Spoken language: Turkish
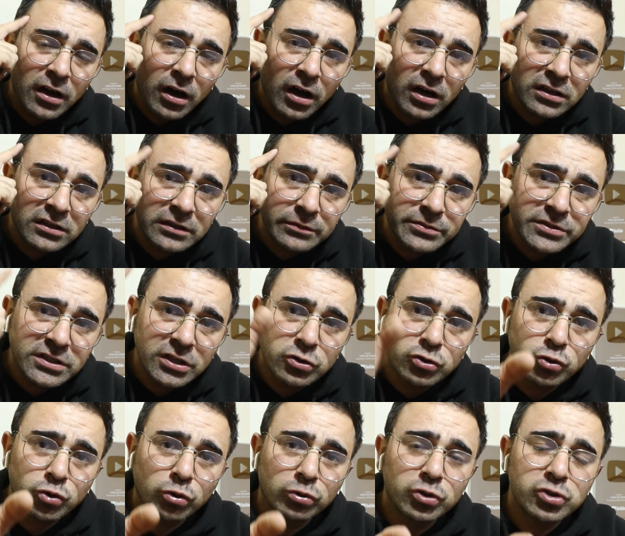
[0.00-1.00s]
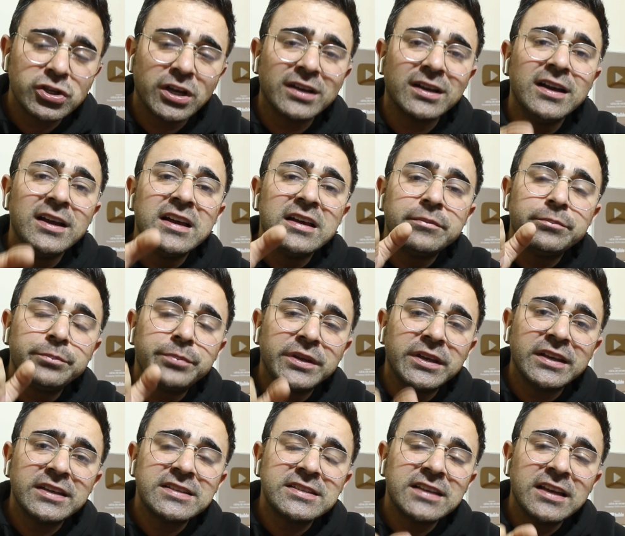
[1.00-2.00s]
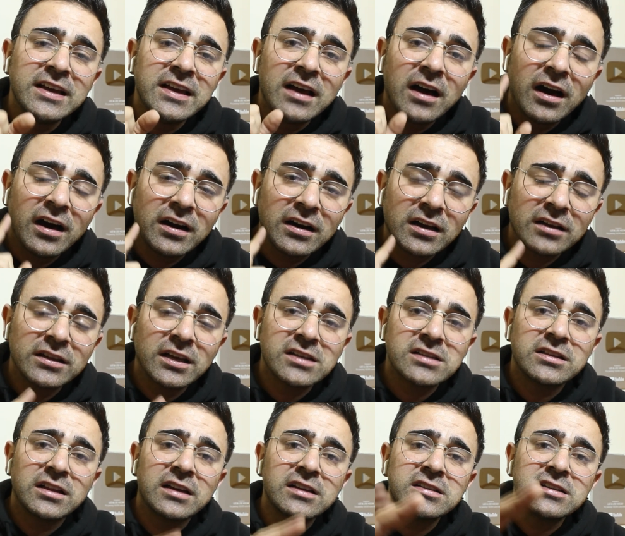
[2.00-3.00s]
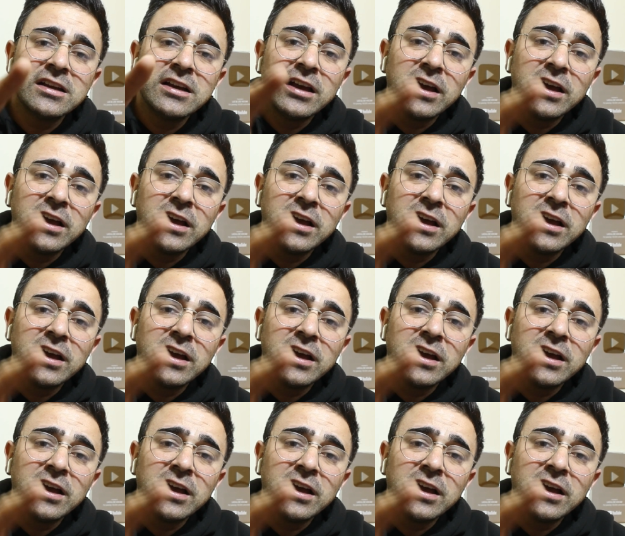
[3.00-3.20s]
Aklımızda şu olacak. Biz arkadaşlar